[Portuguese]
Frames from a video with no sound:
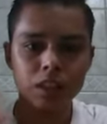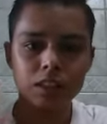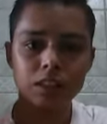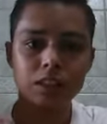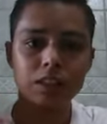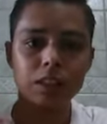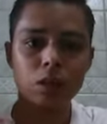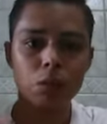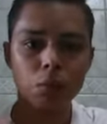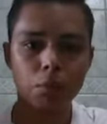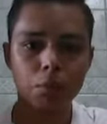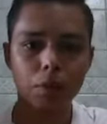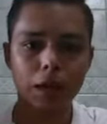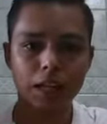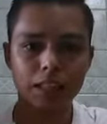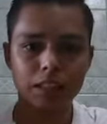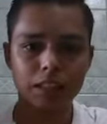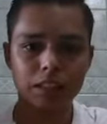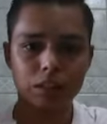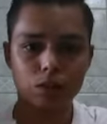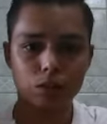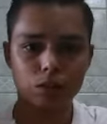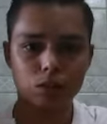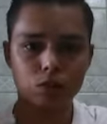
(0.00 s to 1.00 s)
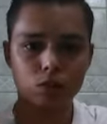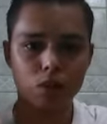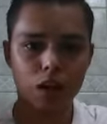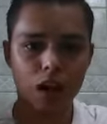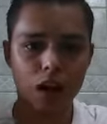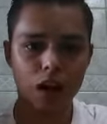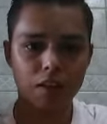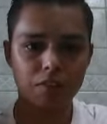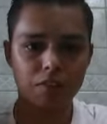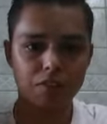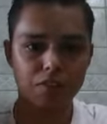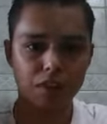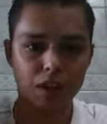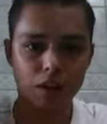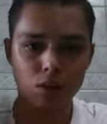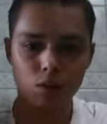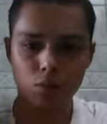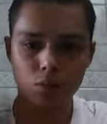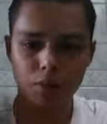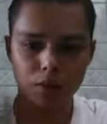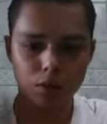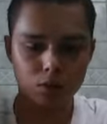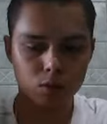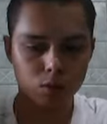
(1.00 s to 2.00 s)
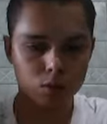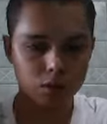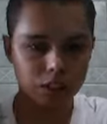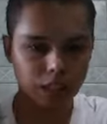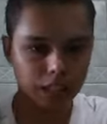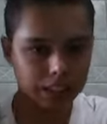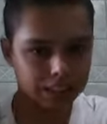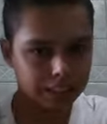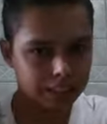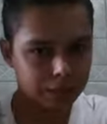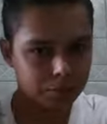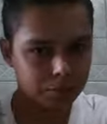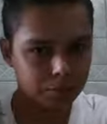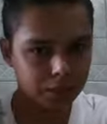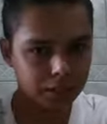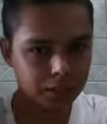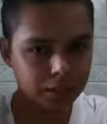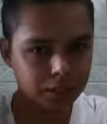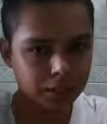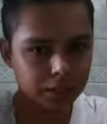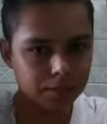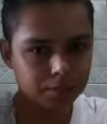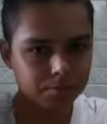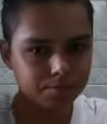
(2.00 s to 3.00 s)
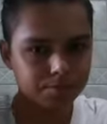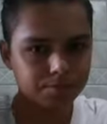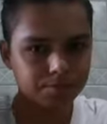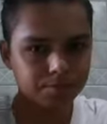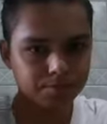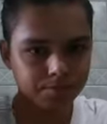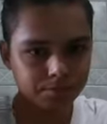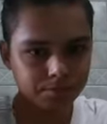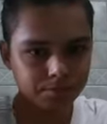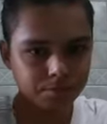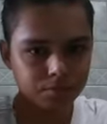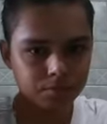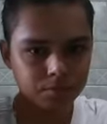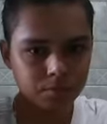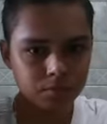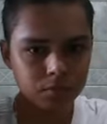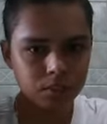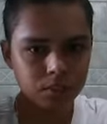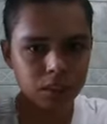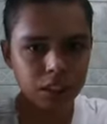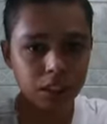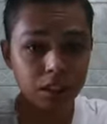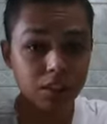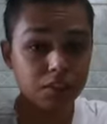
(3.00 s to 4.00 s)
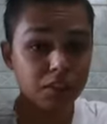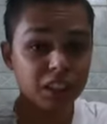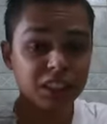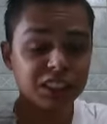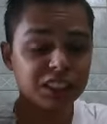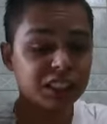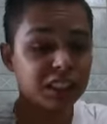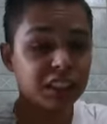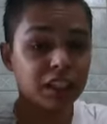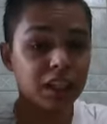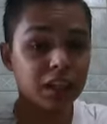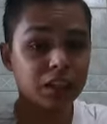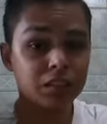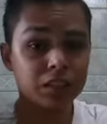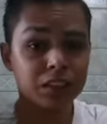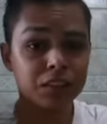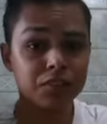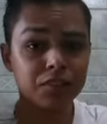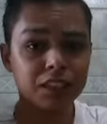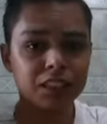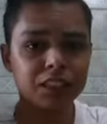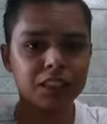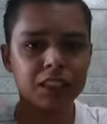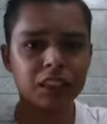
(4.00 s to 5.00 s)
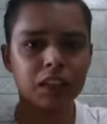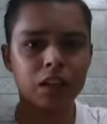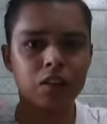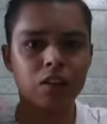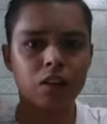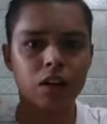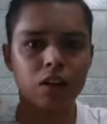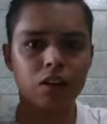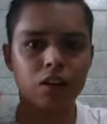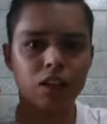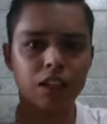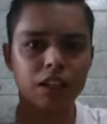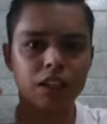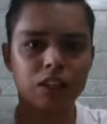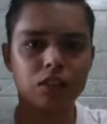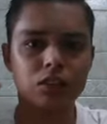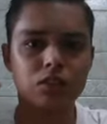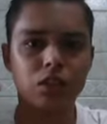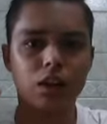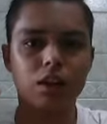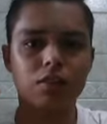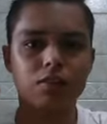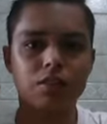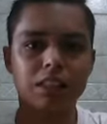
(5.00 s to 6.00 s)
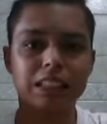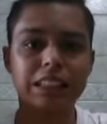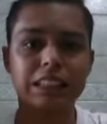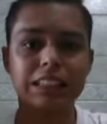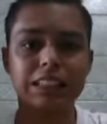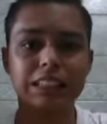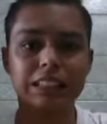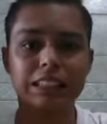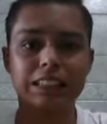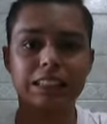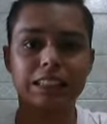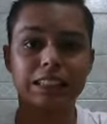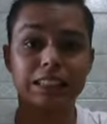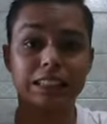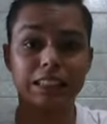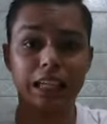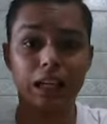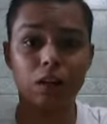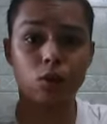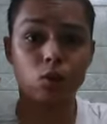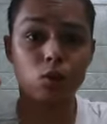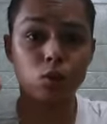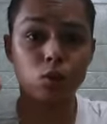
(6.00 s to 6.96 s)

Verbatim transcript: seu pássaro, sua ave vai comer toda a semente e vai chegar, e vai chegar uma hora que sua ave vai estar tá